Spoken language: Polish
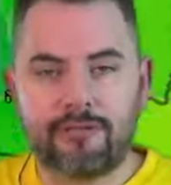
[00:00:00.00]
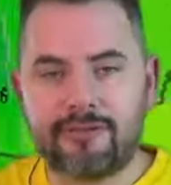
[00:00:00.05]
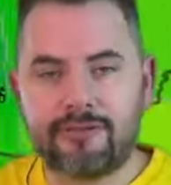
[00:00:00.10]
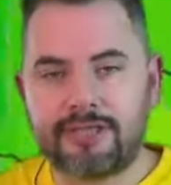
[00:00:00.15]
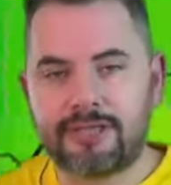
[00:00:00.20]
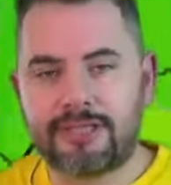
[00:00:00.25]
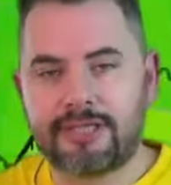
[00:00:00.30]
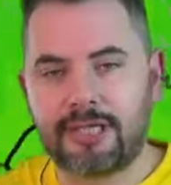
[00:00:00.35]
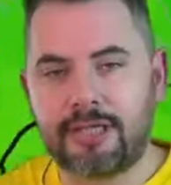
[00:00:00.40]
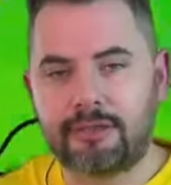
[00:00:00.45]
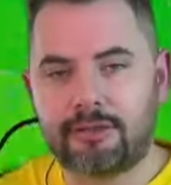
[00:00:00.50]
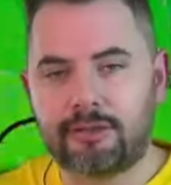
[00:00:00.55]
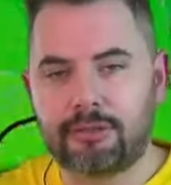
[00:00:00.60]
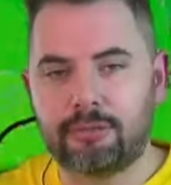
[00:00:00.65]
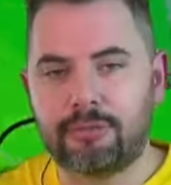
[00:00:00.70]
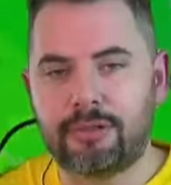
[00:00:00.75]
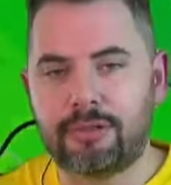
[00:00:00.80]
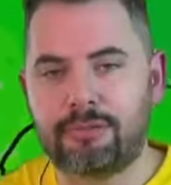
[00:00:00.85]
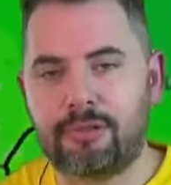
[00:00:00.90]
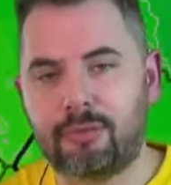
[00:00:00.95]
centrum,
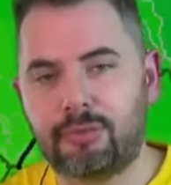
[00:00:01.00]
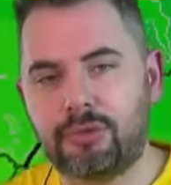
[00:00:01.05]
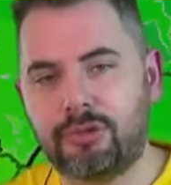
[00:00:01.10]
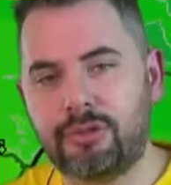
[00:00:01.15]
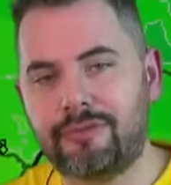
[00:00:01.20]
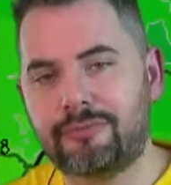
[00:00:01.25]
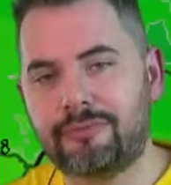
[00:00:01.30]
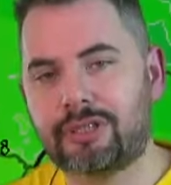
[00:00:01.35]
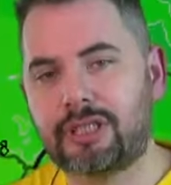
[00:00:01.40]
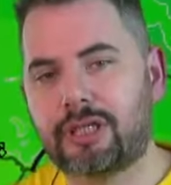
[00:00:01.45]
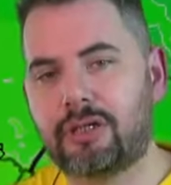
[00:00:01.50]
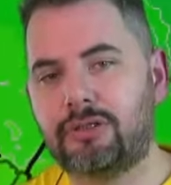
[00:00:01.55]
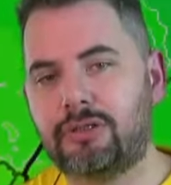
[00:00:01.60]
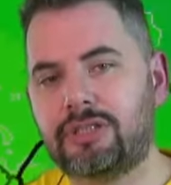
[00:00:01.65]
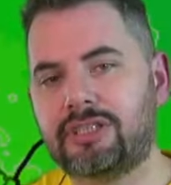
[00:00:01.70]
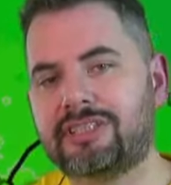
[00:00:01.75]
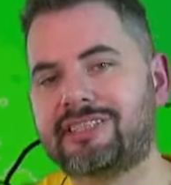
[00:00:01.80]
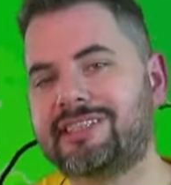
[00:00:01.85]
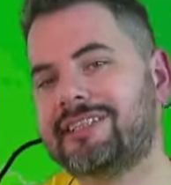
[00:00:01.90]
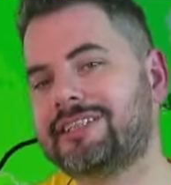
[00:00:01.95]
na południowym zachodzie
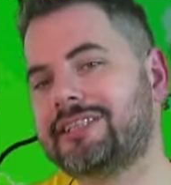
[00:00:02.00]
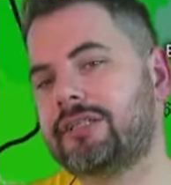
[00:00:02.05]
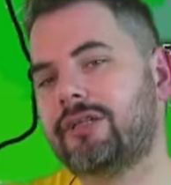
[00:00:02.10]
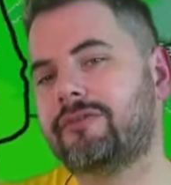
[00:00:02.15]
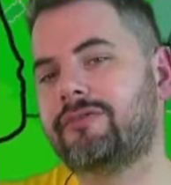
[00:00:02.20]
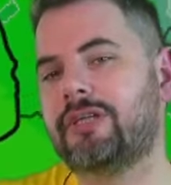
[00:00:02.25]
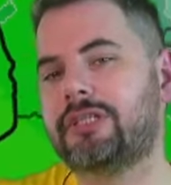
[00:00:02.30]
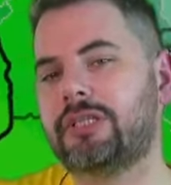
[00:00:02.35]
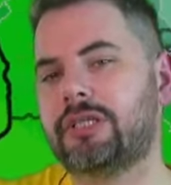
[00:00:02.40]
zdecydowanie